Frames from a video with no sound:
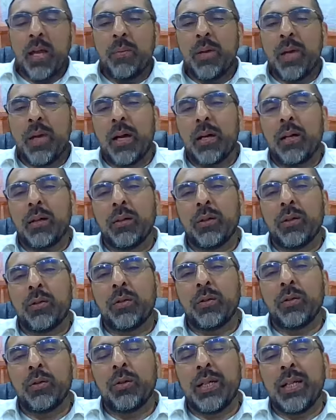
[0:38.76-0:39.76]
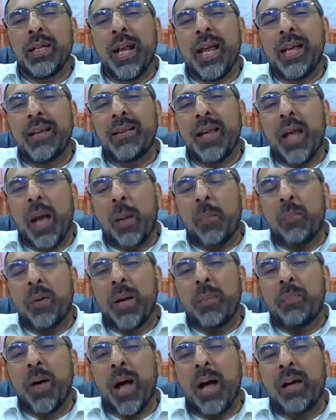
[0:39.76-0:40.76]
eh bien, qu'il a été
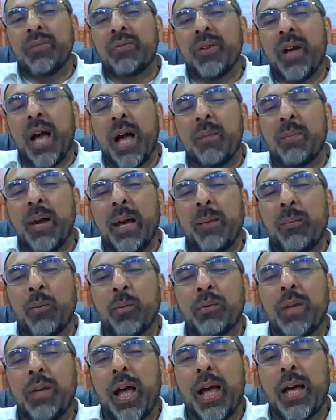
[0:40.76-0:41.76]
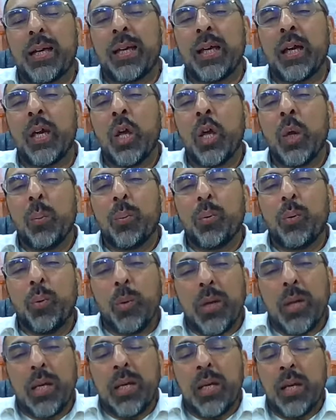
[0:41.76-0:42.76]
appelé par Abraham la montagne,
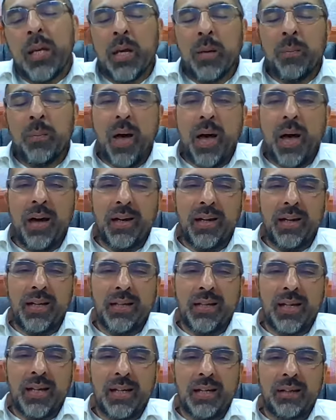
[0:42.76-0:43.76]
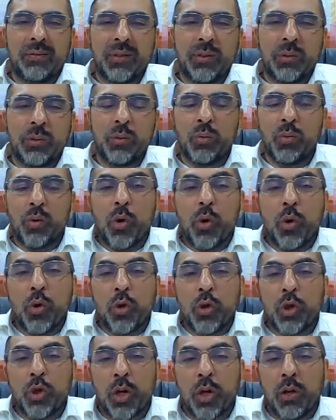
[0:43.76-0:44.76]
puis par Yitzhak Avinu
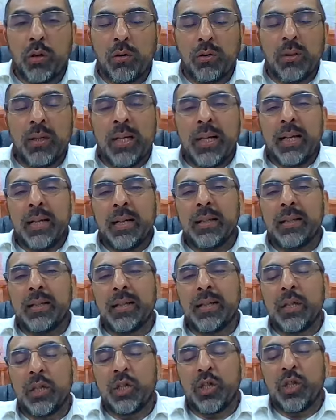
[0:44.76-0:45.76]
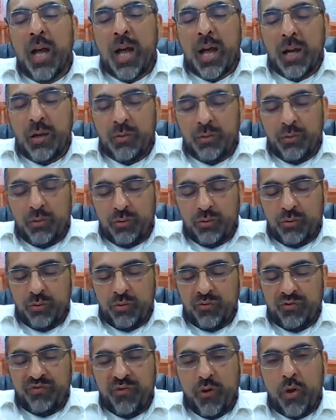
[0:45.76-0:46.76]
le champ, c'est déjà
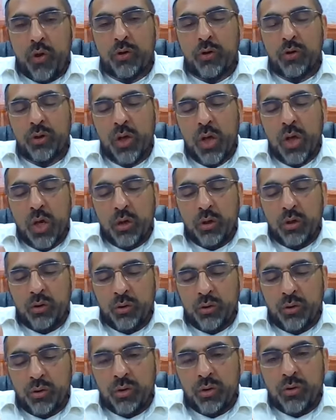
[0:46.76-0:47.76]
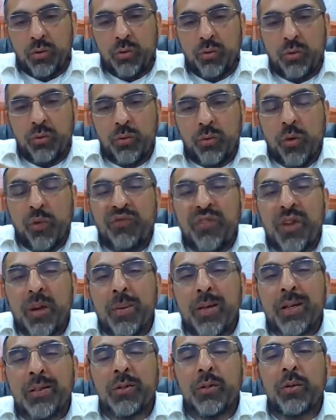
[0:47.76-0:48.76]
une force de
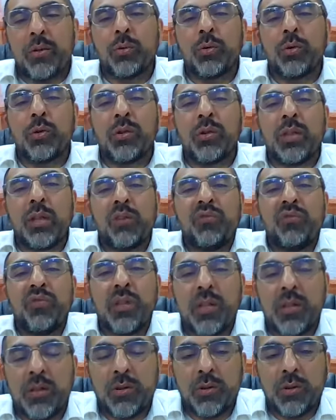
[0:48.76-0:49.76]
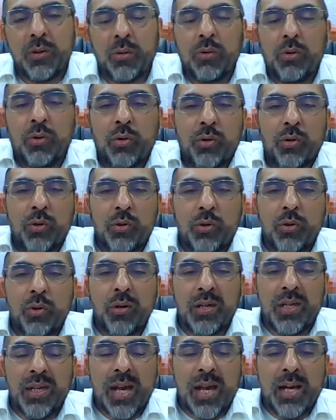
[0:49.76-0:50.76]
confirmation, de définition de
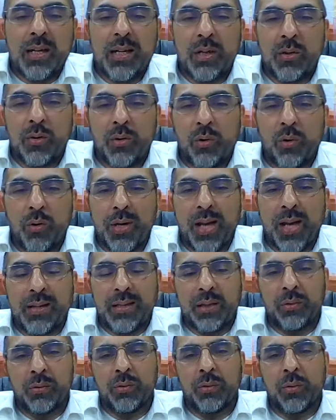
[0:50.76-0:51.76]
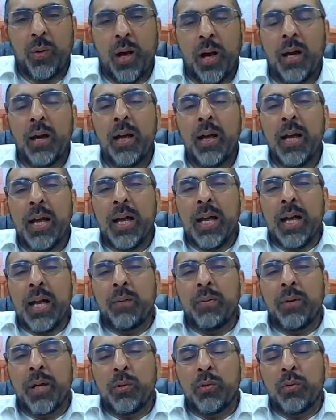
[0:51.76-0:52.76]
ce lien qui nous relie à cet endroit,
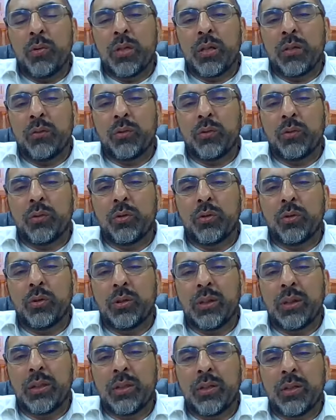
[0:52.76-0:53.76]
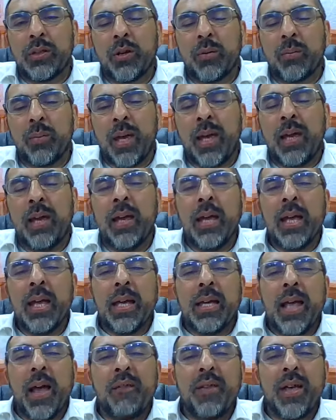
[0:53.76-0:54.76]
eh bien, nous savons que c'est désormais,
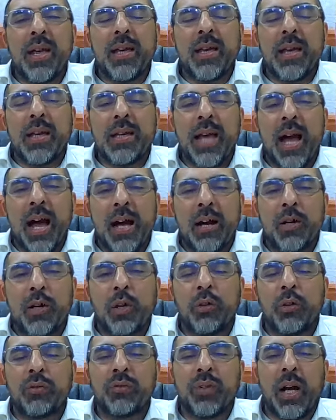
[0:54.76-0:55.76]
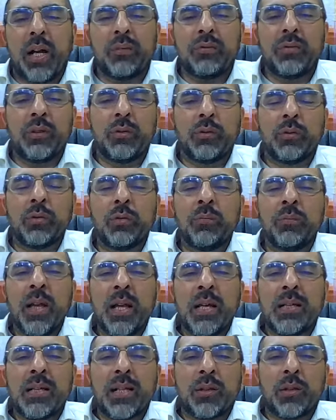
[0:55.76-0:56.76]
avec Yaakov Avinu,
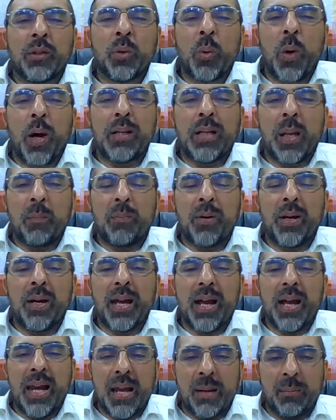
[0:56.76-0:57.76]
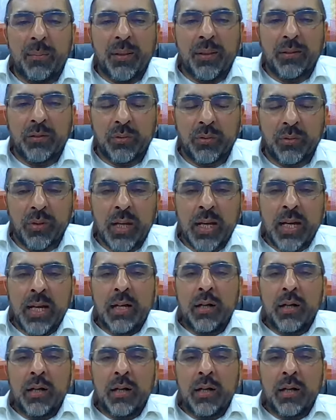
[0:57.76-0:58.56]
cet endroit est appelé la maison